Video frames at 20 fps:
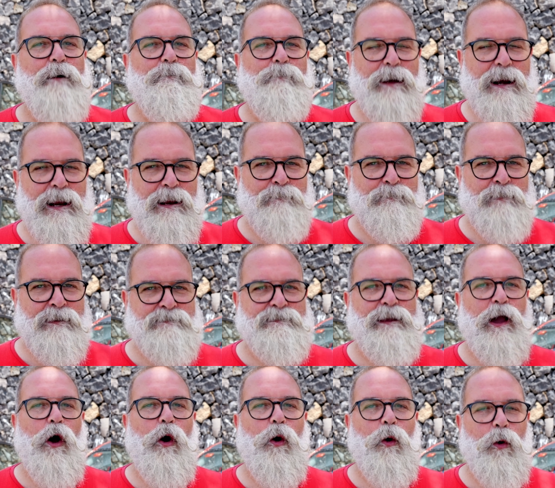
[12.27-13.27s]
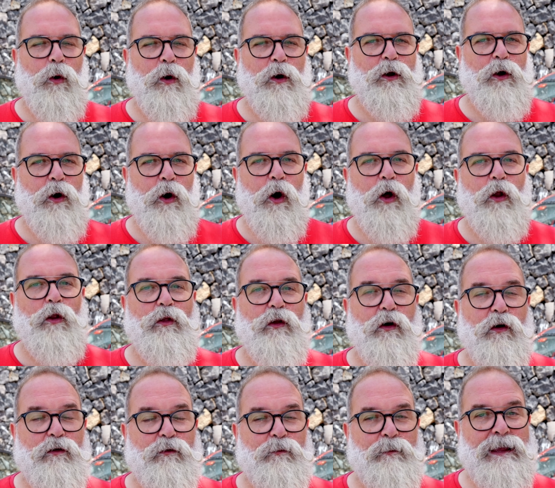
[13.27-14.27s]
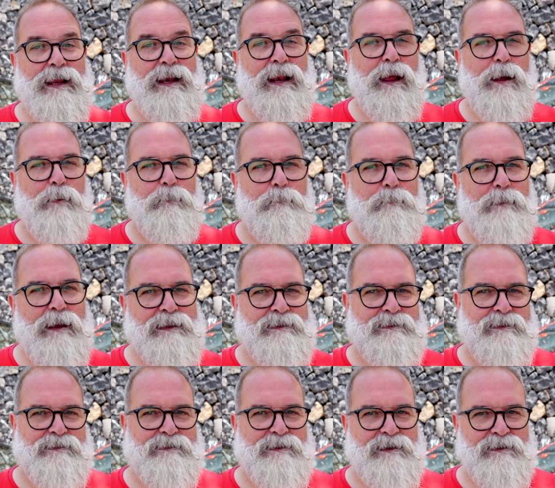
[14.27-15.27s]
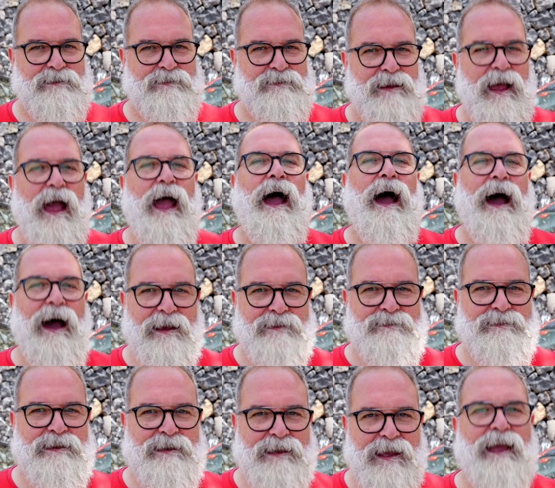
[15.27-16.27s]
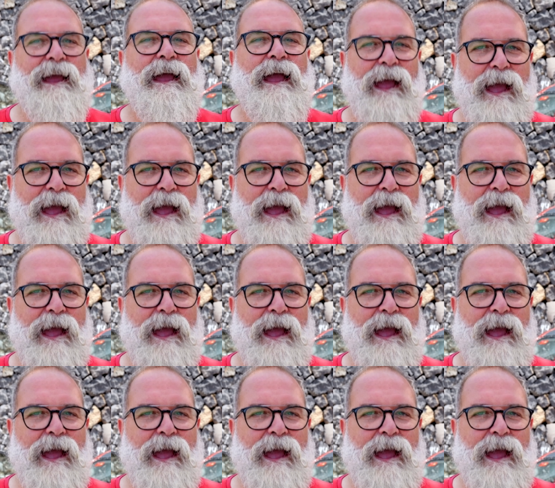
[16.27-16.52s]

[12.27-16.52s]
para el mes de julio 2023. Así que